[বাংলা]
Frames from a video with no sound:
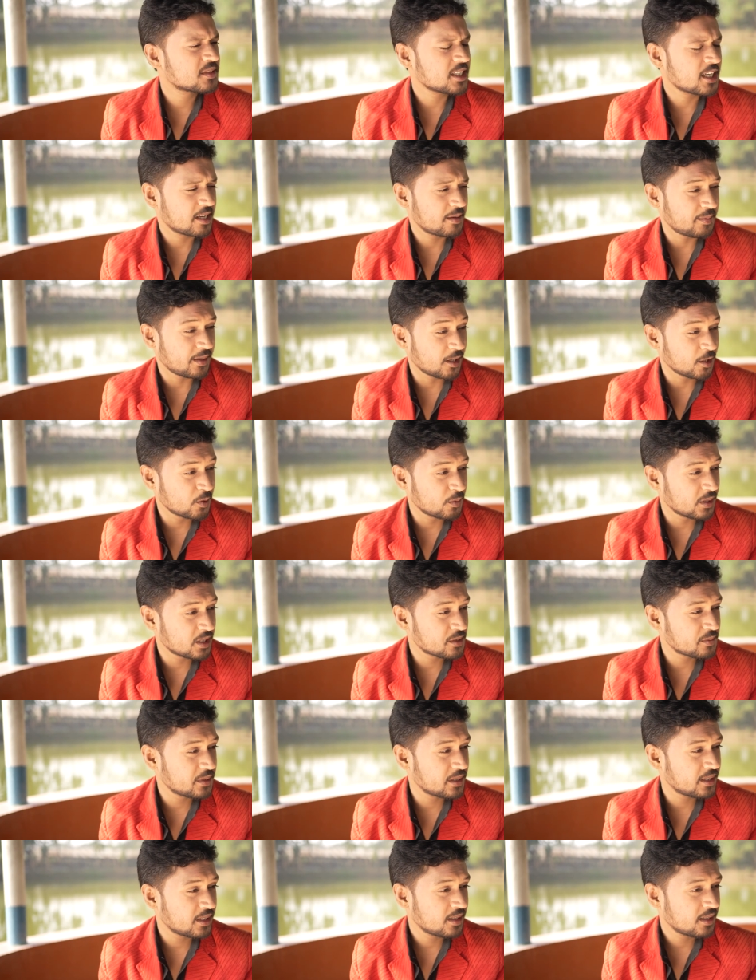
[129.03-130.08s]
যাকে
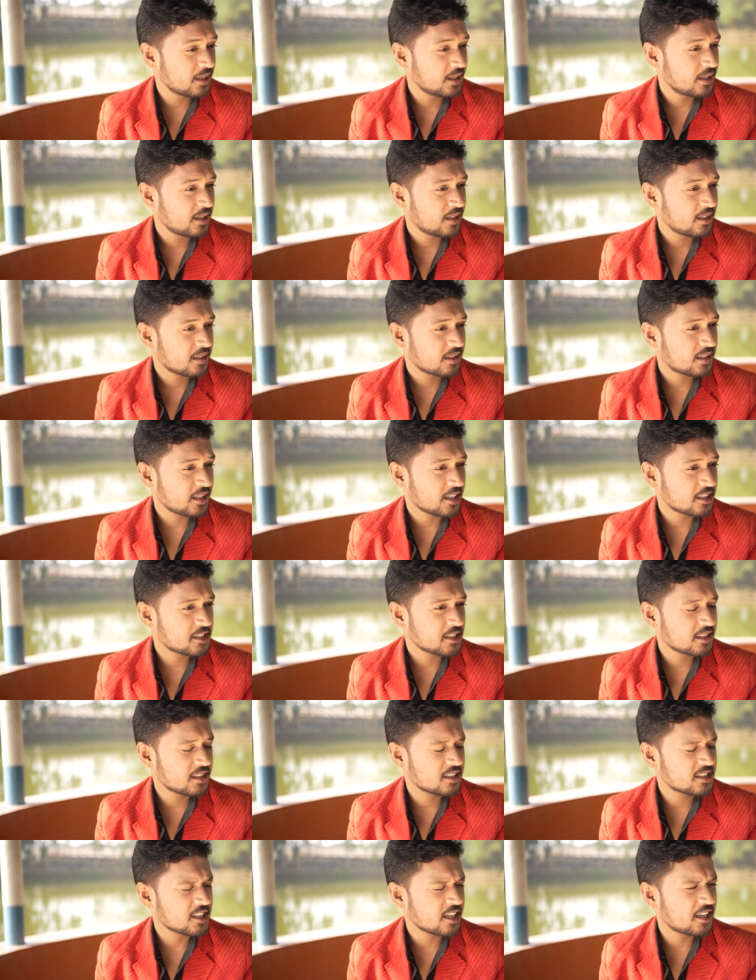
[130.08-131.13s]
ভালোবাসবে তার
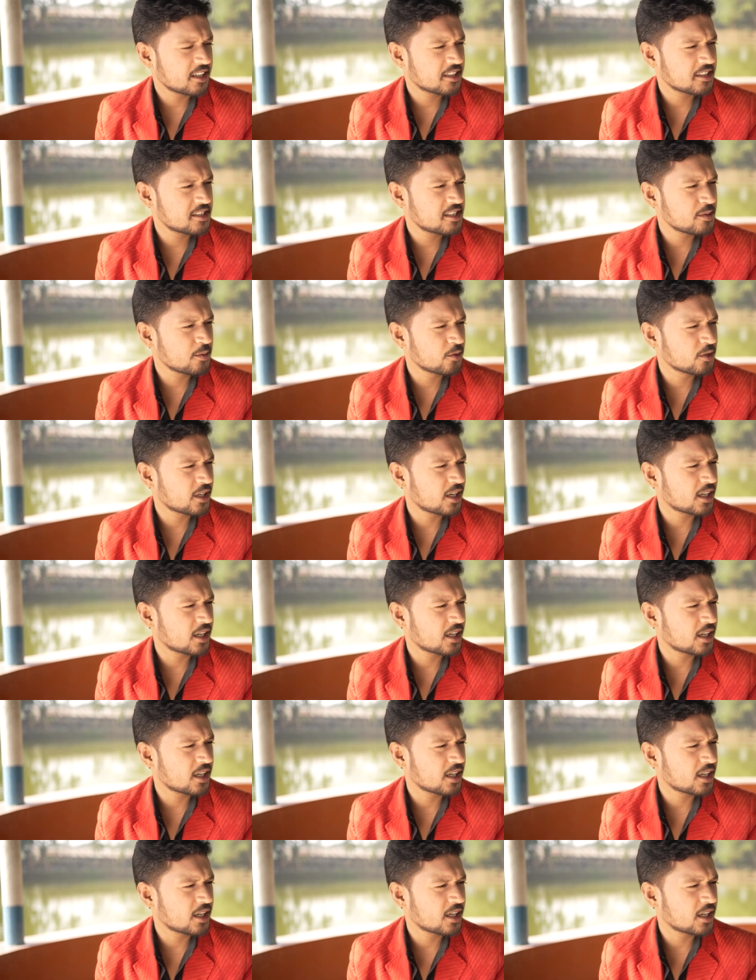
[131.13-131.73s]
সাথে সারাটা জীবন